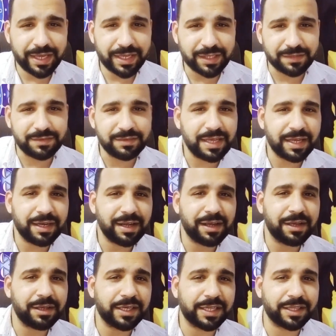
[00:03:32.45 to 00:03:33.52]
اد ده
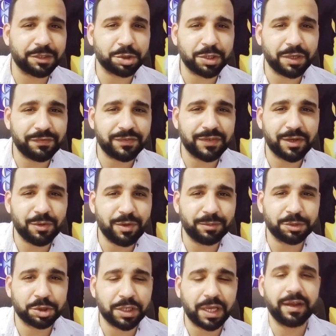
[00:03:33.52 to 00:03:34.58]
انا اكتشفت ان هو
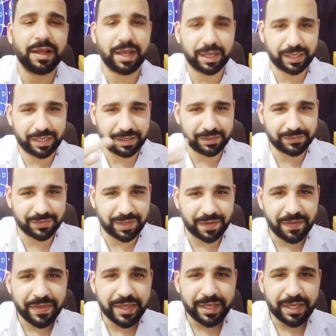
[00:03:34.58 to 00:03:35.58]
مش عارف هكذا